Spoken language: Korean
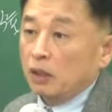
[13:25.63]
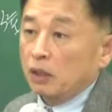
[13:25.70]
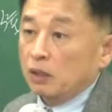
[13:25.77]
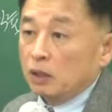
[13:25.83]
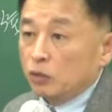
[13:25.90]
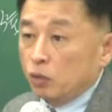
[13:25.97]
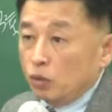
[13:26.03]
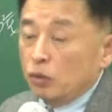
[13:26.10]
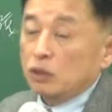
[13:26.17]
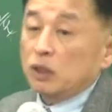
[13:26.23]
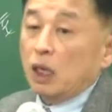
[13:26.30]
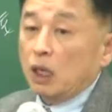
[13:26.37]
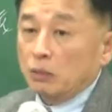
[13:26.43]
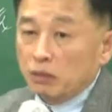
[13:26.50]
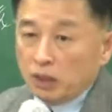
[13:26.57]
근데 돈을
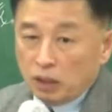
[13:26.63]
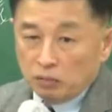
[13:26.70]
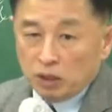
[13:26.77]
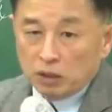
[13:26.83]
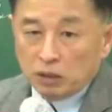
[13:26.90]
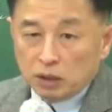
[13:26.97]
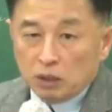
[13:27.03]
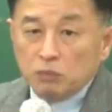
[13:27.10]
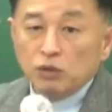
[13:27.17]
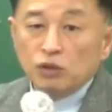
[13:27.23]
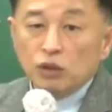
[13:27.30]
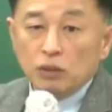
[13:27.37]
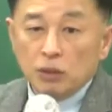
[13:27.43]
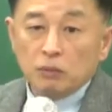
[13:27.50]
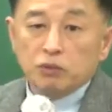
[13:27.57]
차입을 하면 금융
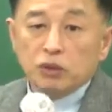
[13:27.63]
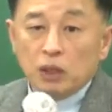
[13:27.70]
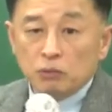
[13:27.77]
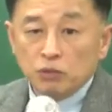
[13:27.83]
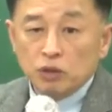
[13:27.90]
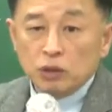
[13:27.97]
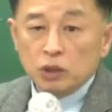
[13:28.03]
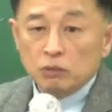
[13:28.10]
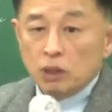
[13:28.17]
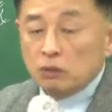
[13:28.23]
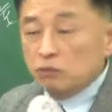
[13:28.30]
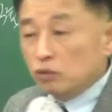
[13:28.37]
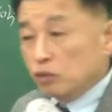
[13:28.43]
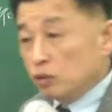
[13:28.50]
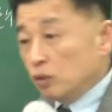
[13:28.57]
위험의 부담도 있지만
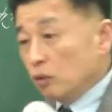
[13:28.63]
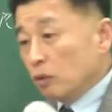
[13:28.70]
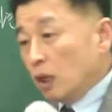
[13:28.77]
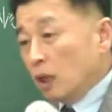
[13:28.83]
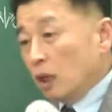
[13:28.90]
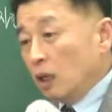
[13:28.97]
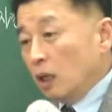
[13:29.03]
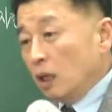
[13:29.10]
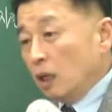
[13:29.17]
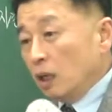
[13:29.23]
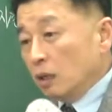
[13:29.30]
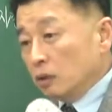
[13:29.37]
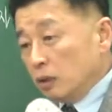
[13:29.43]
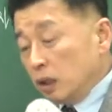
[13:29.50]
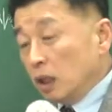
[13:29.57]
무슨 효과?
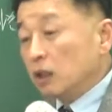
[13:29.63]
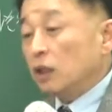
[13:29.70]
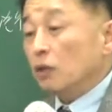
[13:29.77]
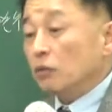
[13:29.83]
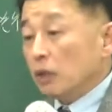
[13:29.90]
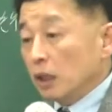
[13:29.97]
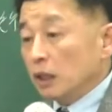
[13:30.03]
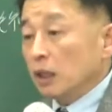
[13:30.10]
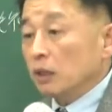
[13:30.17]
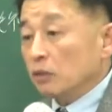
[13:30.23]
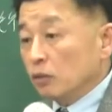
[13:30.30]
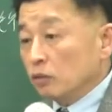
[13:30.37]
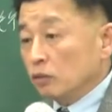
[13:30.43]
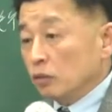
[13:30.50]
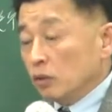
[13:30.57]
지렛대 효과에 대한
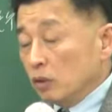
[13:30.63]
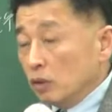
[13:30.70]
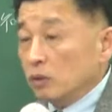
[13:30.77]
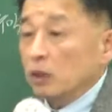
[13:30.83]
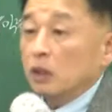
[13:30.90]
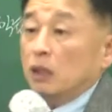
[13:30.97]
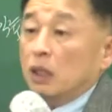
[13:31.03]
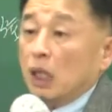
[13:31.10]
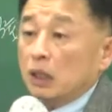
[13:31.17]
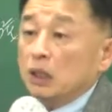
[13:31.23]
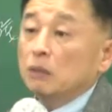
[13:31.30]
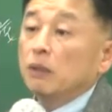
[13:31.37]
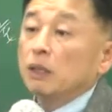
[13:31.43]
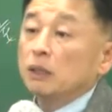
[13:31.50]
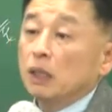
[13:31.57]
것도 역시
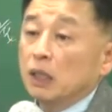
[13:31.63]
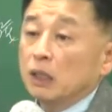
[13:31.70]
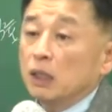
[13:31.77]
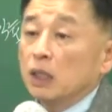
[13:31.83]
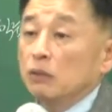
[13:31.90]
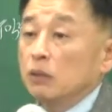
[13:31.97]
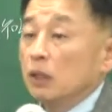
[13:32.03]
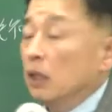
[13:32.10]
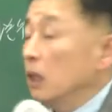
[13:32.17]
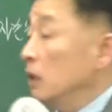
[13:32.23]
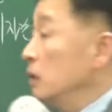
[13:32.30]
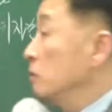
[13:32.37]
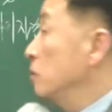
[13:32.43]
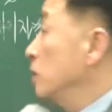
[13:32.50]
같이 발생한다고 생각하시면